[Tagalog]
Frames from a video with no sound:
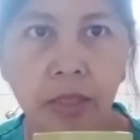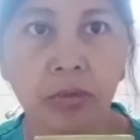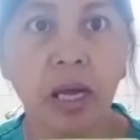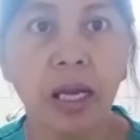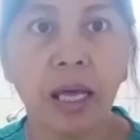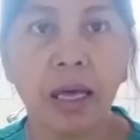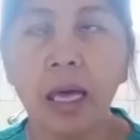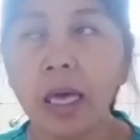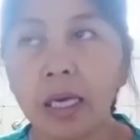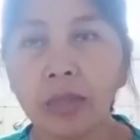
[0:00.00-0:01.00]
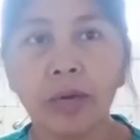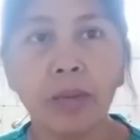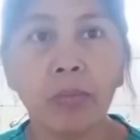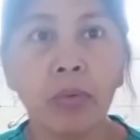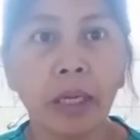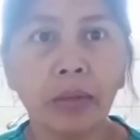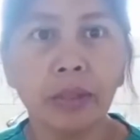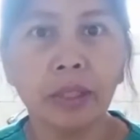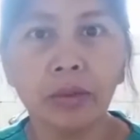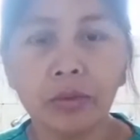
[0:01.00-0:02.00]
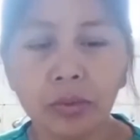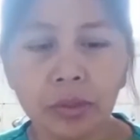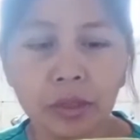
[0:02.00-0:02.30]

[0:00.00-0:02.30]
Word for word: Ito ang la, ito ang buhay ko dito.